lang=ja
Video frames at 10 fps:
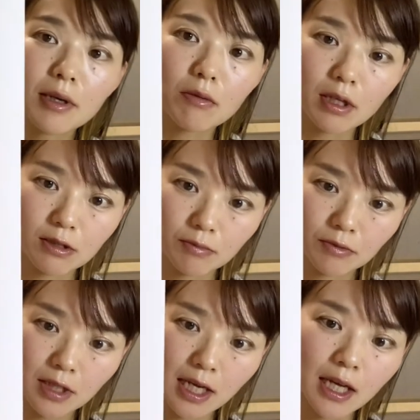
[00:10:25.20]
5月
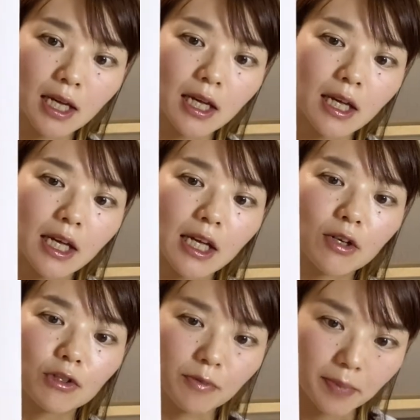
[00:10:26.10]
分で
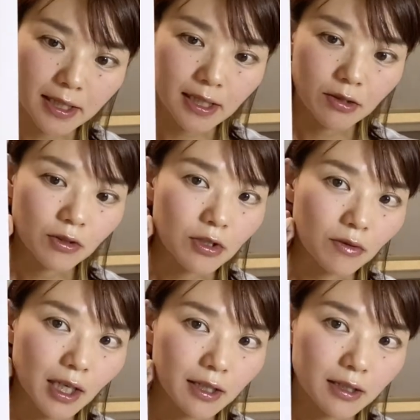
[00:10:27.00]
50% 以上
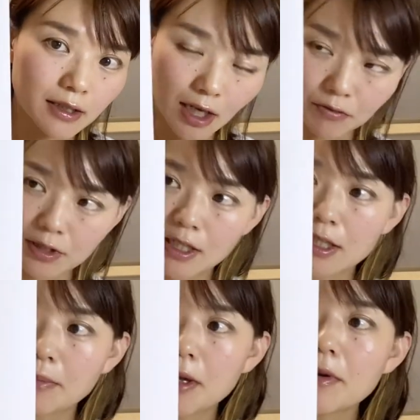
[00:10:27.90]
がダウンしてい
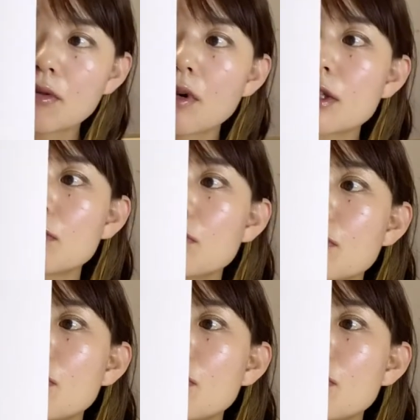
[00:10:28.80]
た場合は5月分